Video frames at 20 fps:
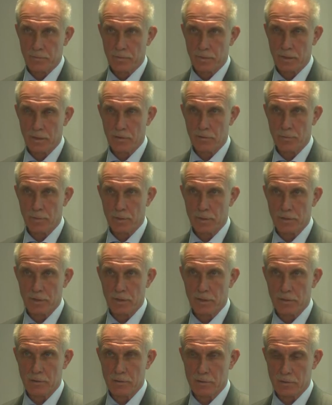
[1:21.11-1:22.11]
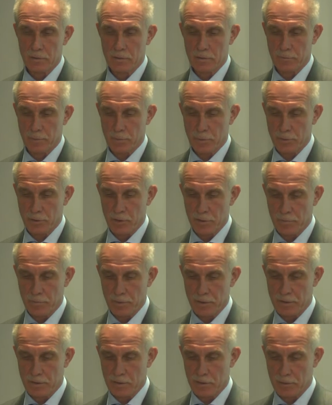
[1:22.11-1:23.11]
невыполнение э, поручений
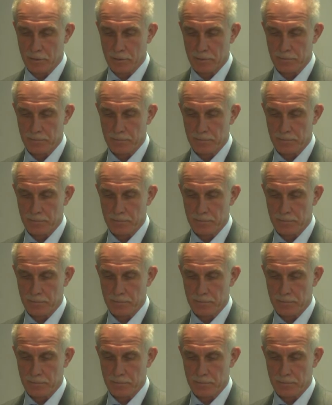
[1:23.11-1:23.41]
президента.